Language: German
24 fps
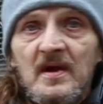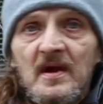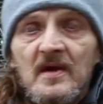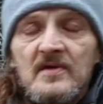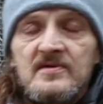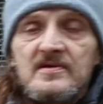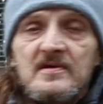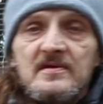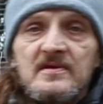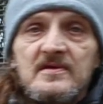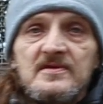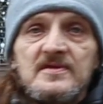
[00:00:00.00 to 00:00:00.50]

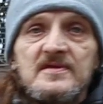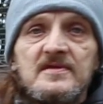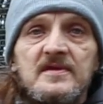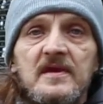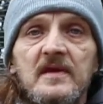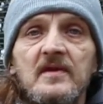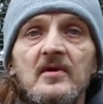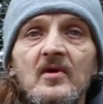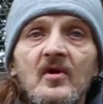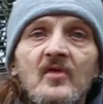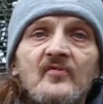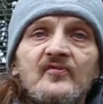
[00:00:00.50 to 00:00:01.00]
Also das ist
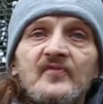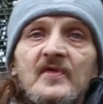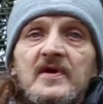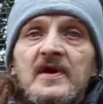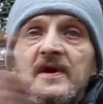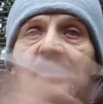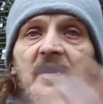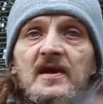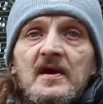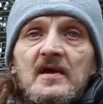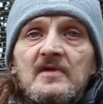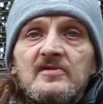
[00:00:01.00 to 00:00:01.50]
genau
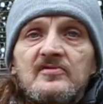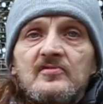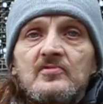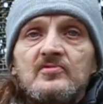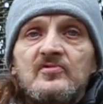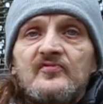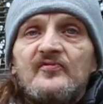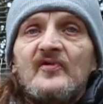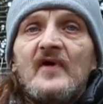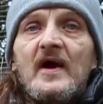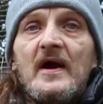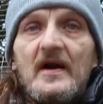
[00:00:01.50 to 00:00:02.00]
verkehrt
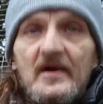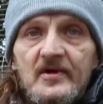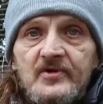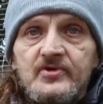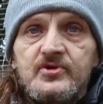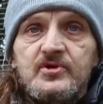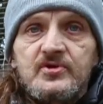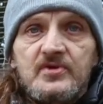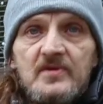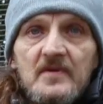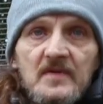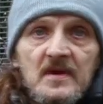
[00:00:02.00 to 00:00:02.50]
und
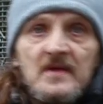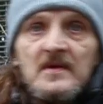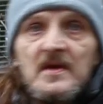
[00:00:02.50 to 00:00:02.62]
falsch.